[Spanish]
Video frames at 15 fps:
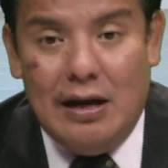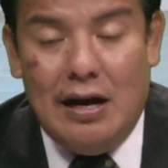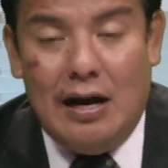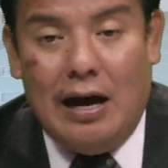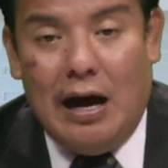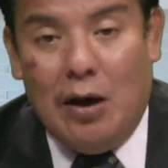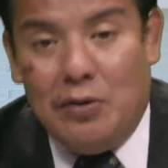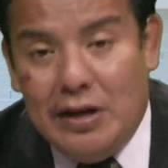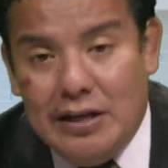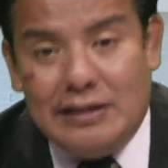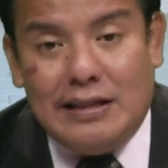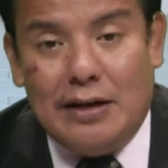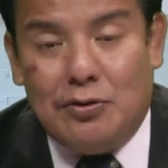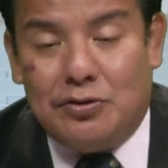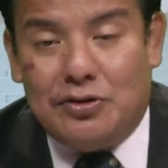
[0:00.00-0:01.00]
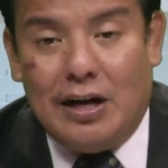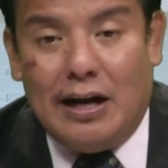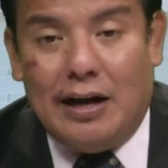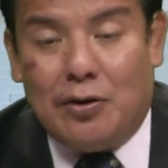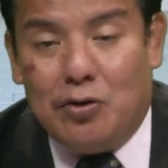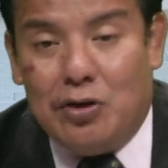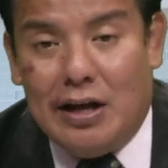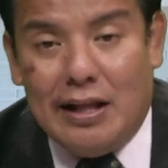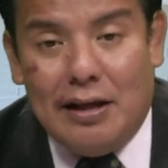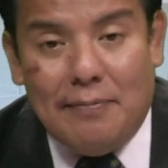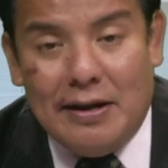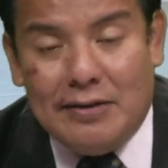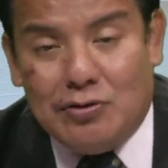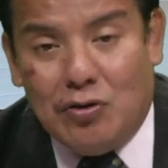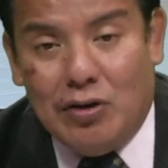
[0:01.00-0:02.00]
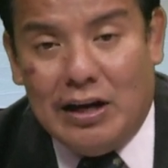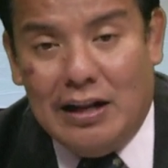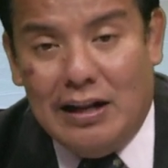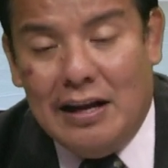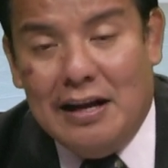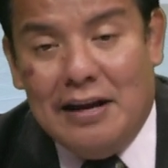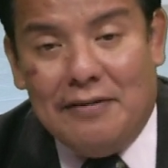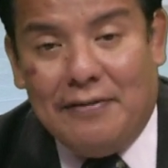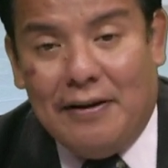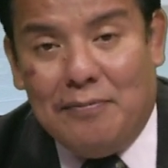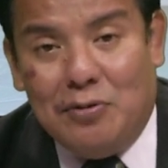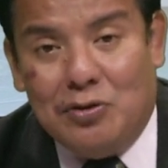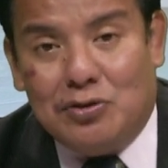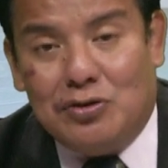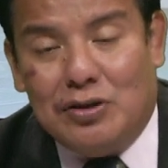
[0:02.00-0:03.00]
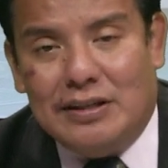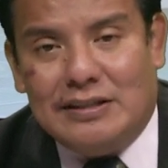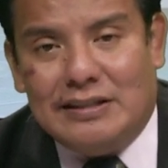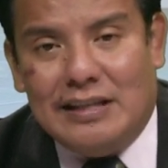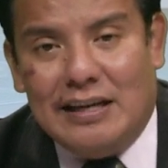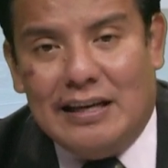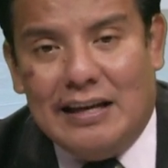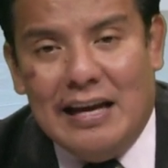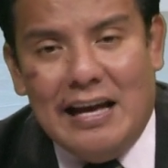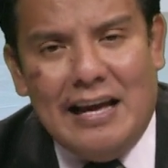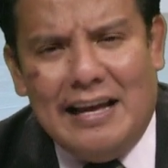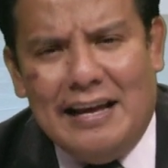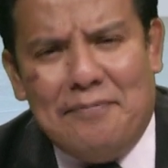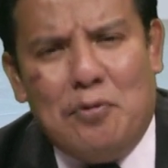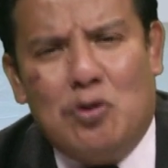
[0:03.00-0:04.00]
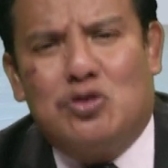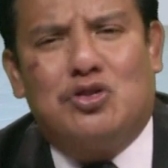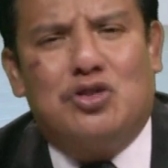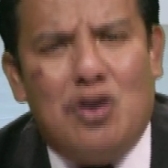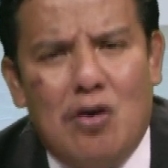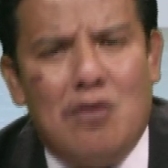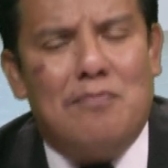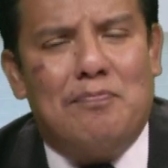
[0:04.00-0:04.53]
Ahorita nos agarró nada más con el famoso este, emoción,